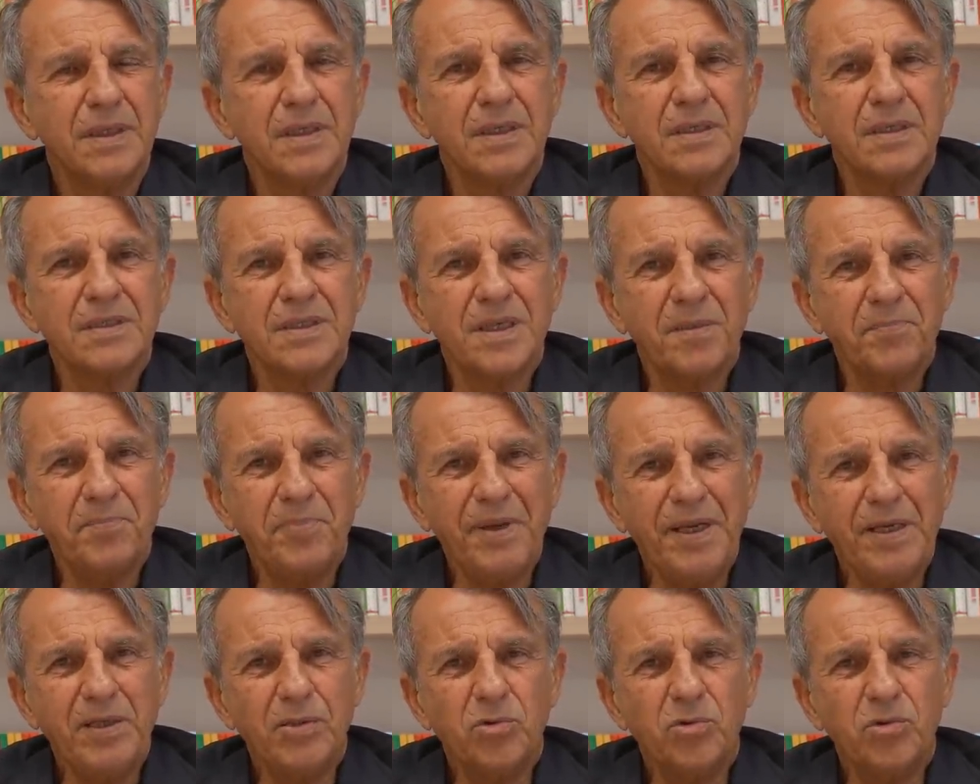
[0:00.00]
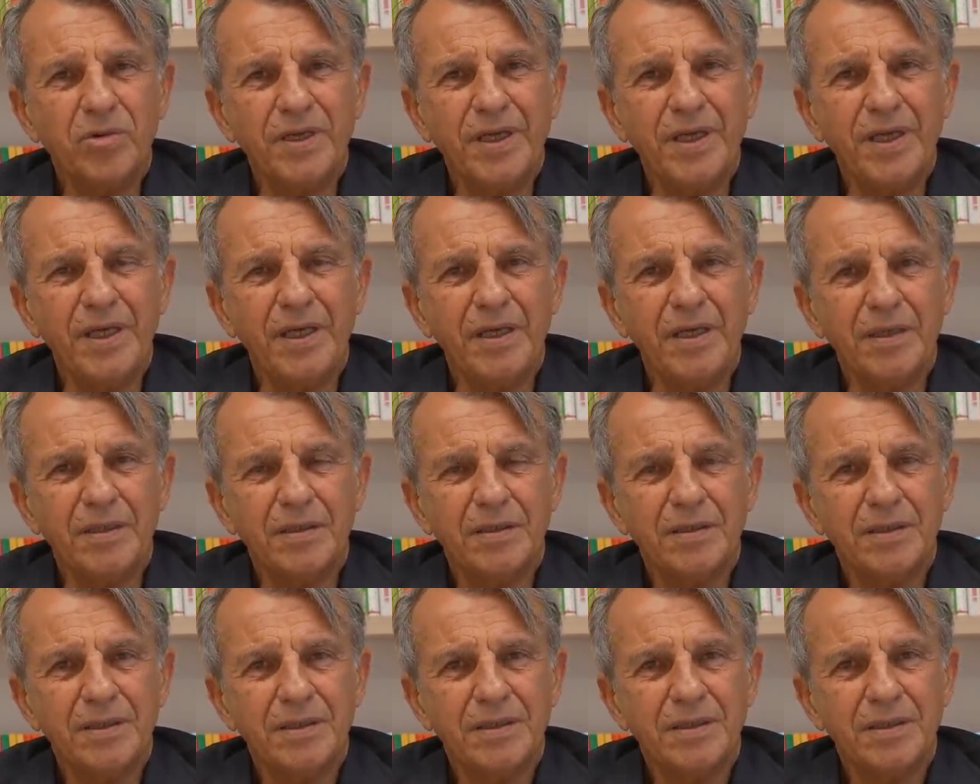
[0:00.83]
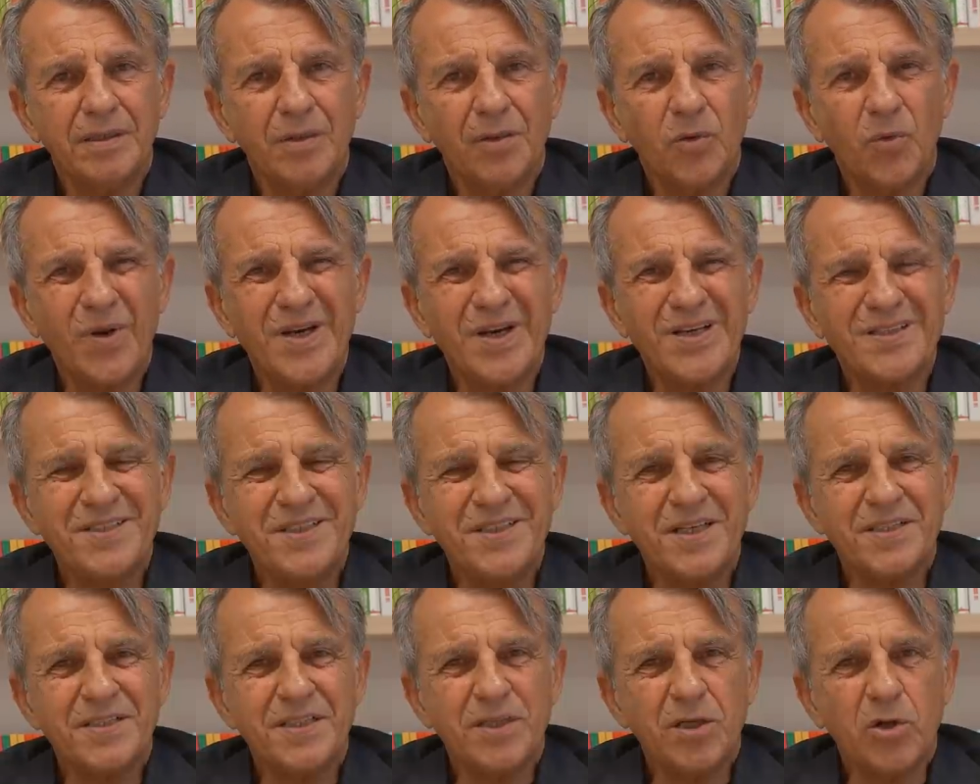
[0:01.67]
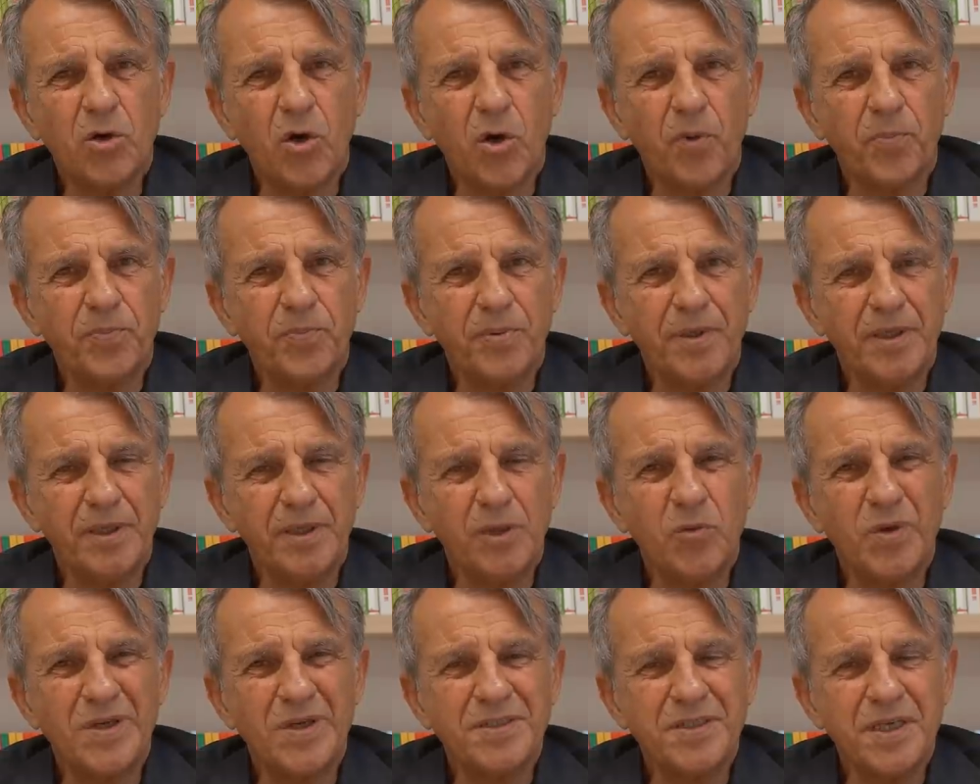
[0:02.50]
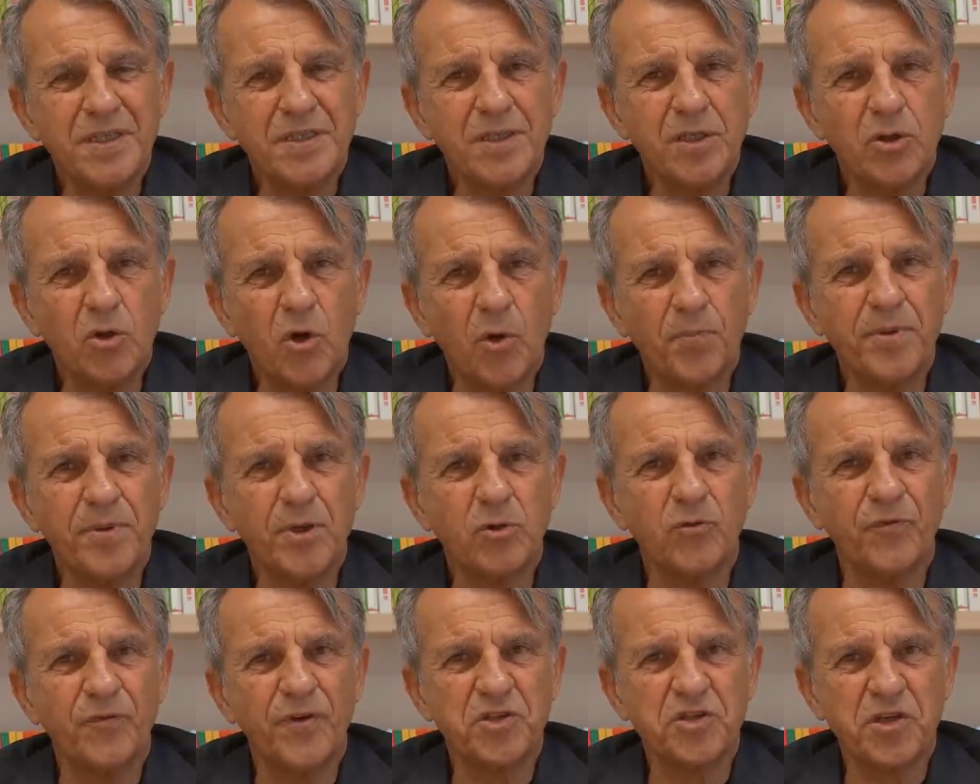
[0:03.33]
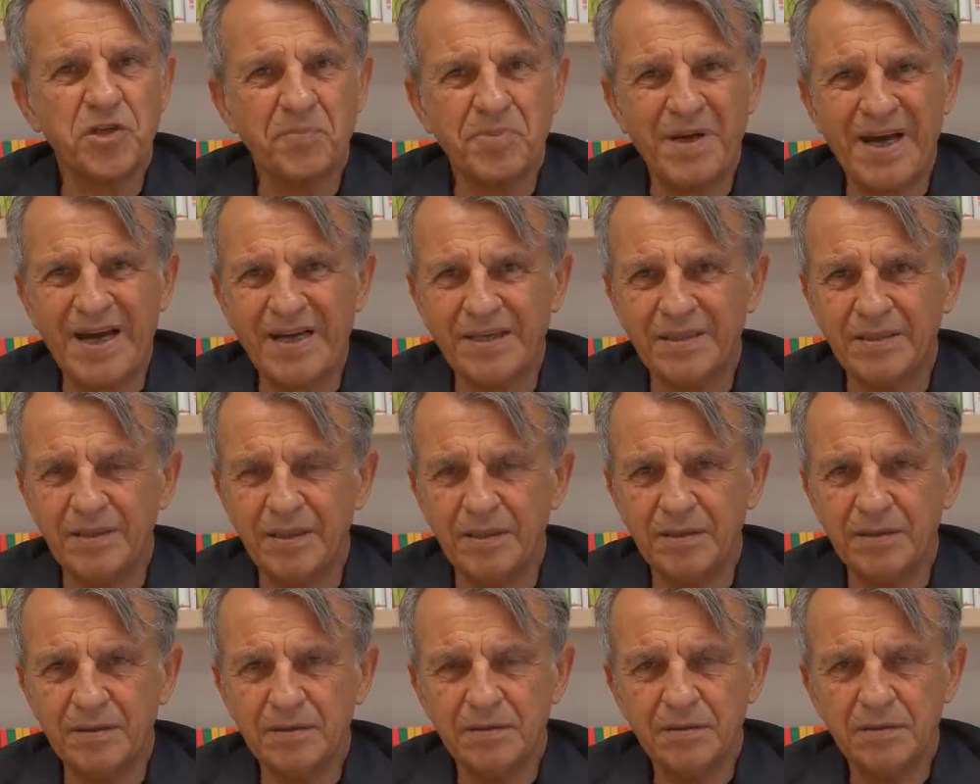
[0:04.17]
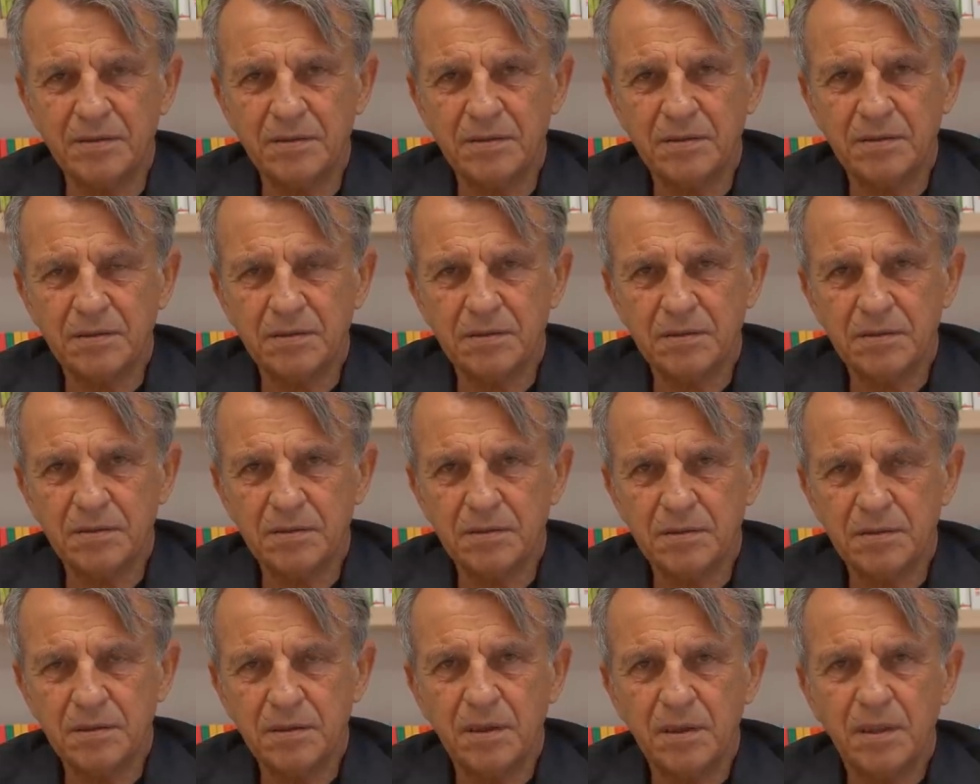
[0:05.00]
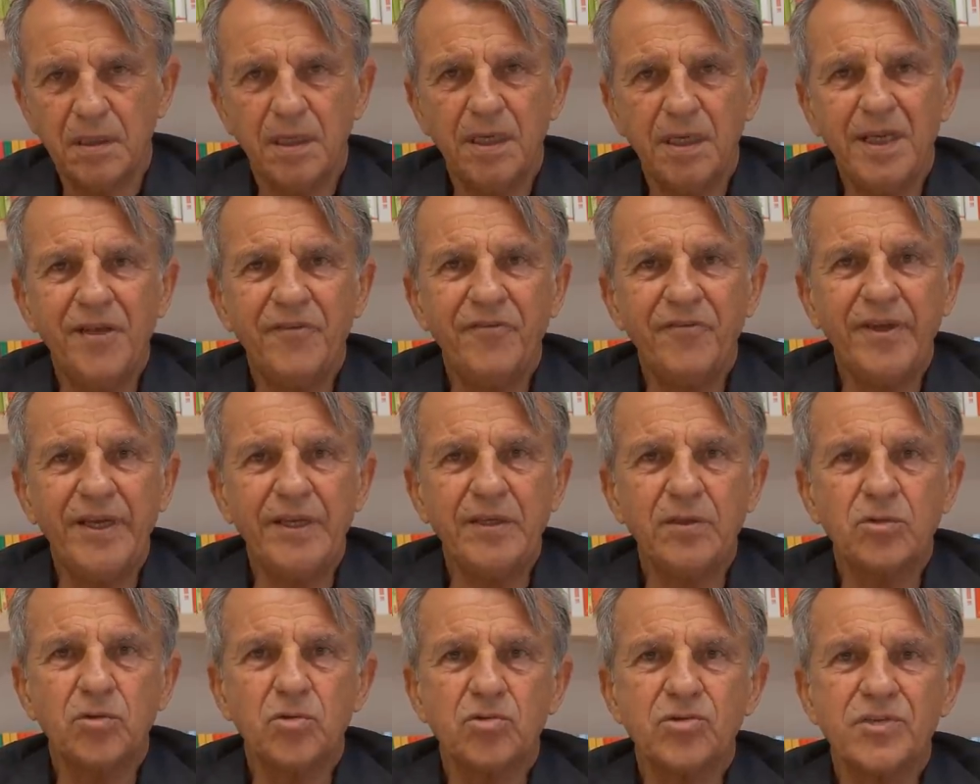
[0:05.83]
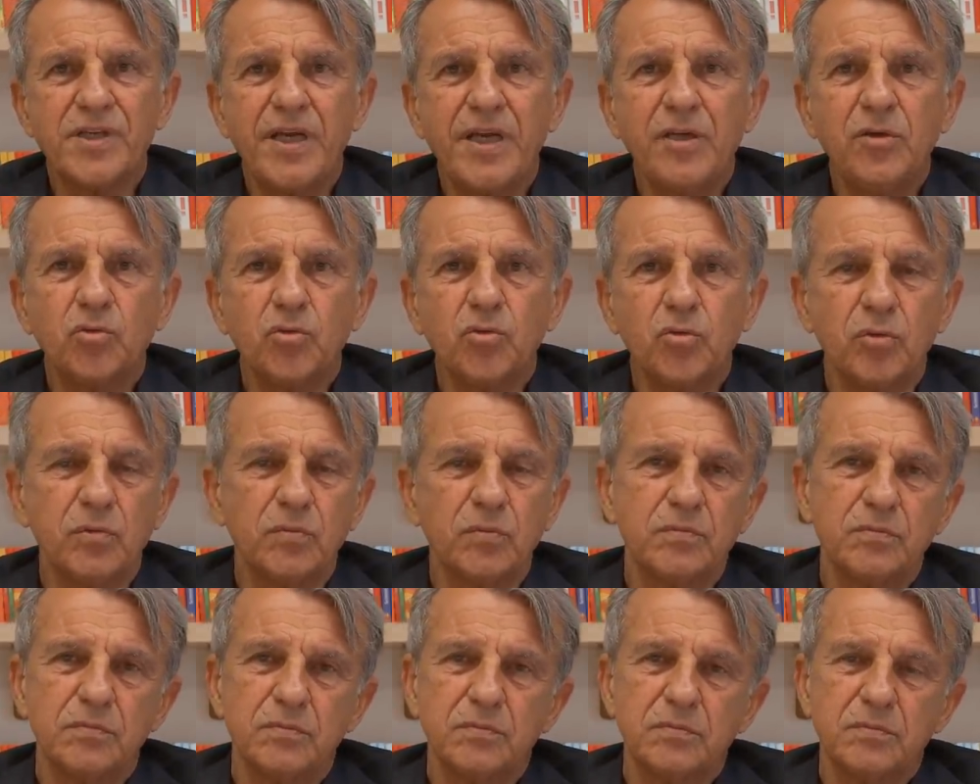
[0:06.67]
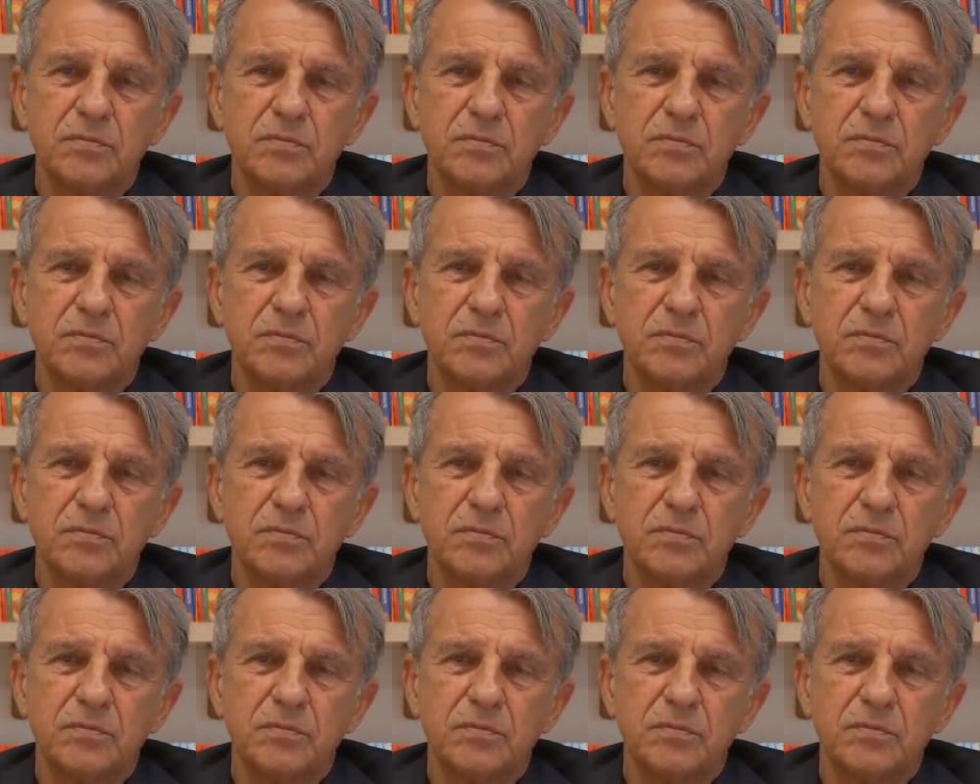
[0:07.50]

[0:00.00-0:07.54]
sapendo che qualsiasi coppia, di qualsiasi coppia tu faccia parte, l'evento sei tu.